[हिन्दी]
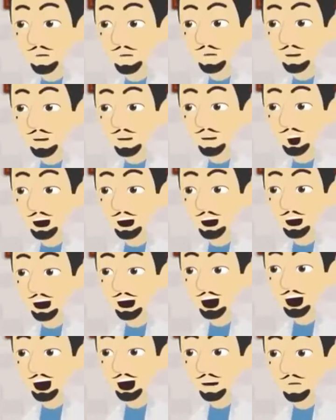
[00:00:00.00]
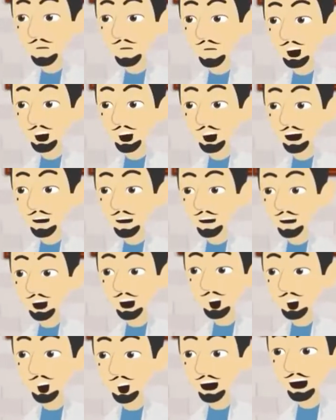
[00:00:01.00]
और योगेश भाई आपकी हेल्थ
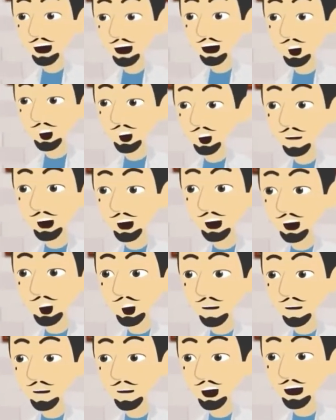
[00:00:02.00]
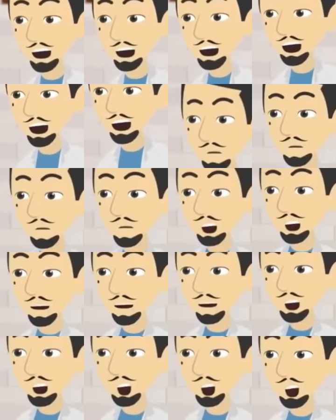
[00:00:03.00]
की ये फ्रेशनेस का क्या राज है
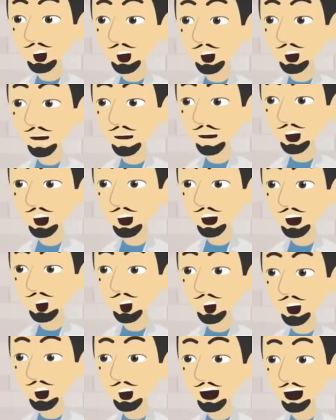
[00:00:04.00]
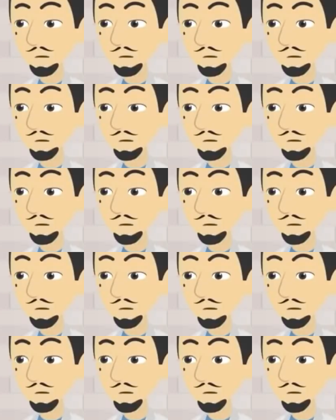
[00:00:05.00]
जिम ज्वाइन किया है क्या कोई